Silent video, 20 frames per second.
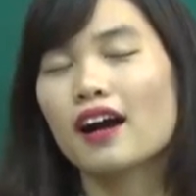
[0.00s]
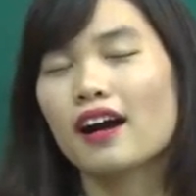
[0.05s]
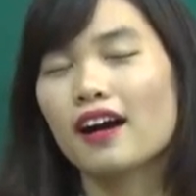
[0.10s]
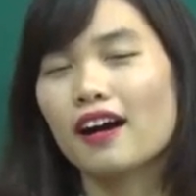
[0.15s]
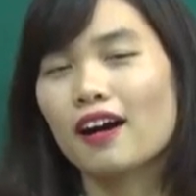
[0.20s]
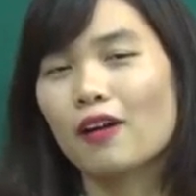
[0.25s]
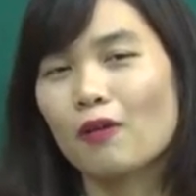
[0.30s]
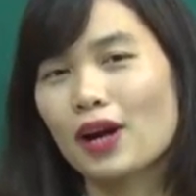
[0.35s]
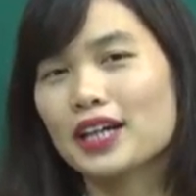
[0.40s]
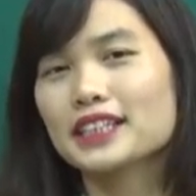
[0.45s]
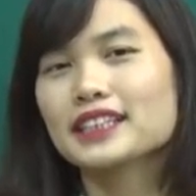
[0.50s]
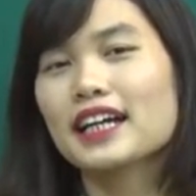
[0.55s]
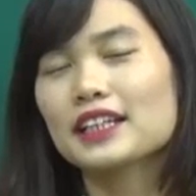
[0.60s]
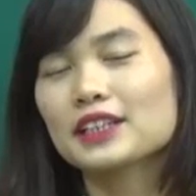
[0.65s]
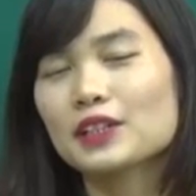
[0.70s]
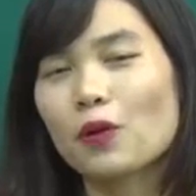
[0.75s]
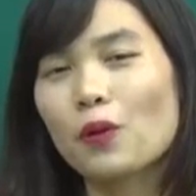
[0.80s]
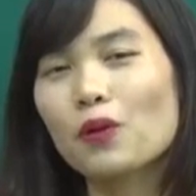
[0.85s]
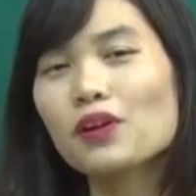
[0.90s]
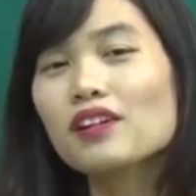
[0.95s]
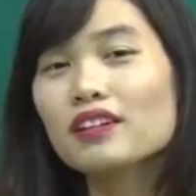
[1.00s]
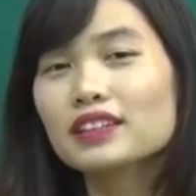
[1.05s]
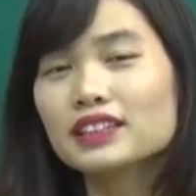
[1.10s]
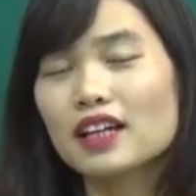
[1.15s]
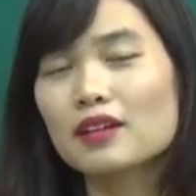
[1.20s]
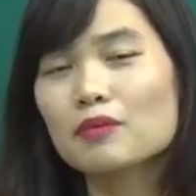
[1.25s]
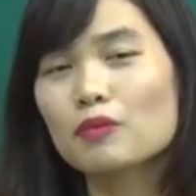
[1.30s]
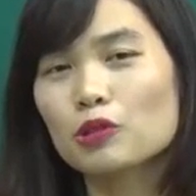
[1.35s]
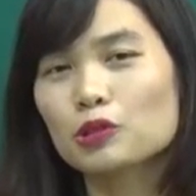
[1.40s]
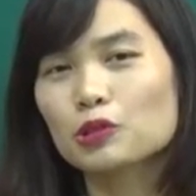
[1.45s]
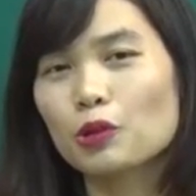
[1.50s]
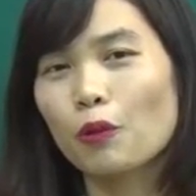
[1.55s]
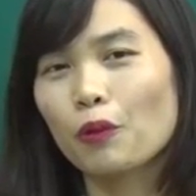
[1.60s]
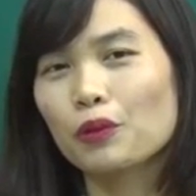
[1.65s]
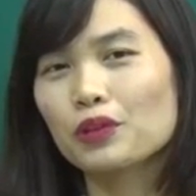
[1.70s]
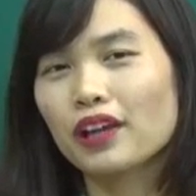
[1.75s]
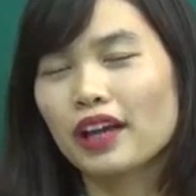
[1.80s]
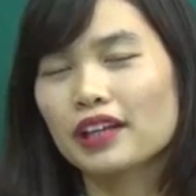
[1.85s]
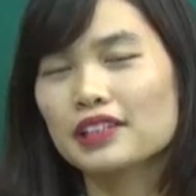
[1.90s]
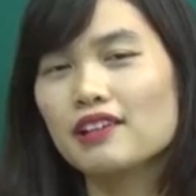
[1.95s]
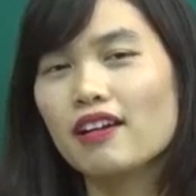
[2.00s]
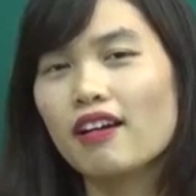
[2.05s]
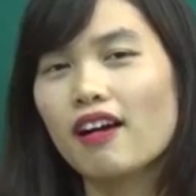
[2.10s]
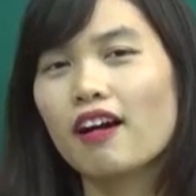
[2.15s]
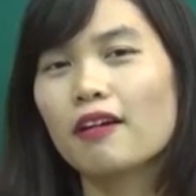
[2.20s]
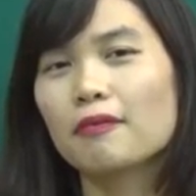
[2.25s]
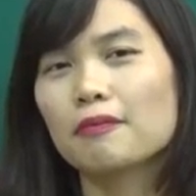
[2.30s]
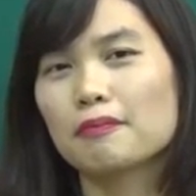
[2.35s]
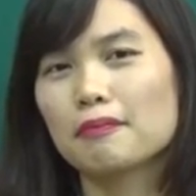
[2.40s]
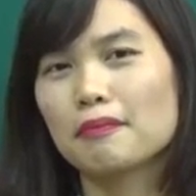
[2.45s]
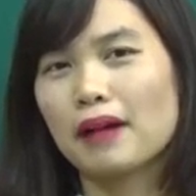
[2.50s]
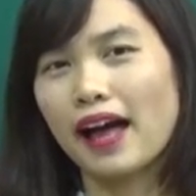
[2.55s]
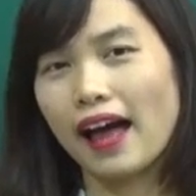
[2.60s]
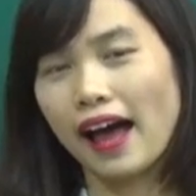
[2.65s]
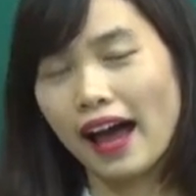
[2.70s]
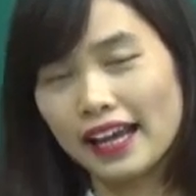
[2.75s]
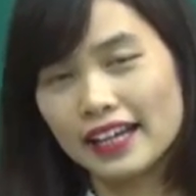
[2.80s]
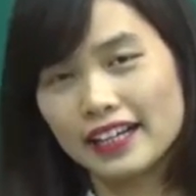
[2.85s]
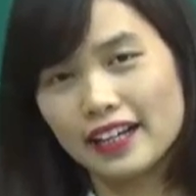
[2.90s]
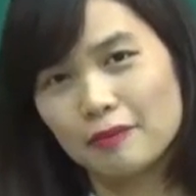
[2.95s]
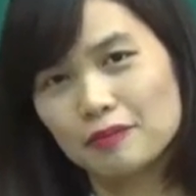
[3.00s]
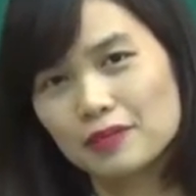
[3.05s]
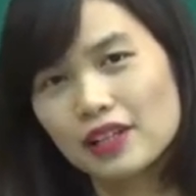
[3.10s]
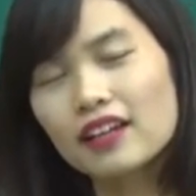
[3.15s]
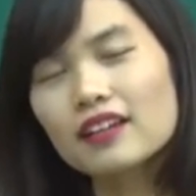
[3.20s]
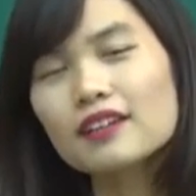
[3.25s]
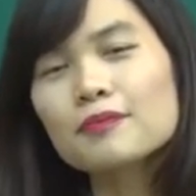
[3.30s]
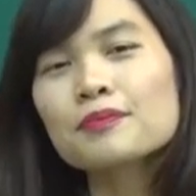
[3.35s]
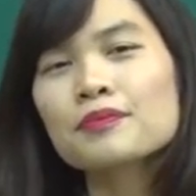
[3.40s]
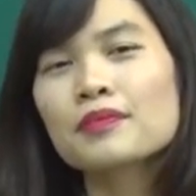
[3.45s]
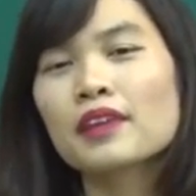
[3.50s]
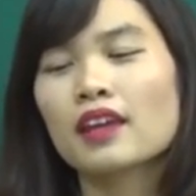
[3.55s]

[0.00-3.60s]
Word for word: à, Ngoài ra thì cô hướng dẫn một số những cái trường hợp mà hay gặp nhất.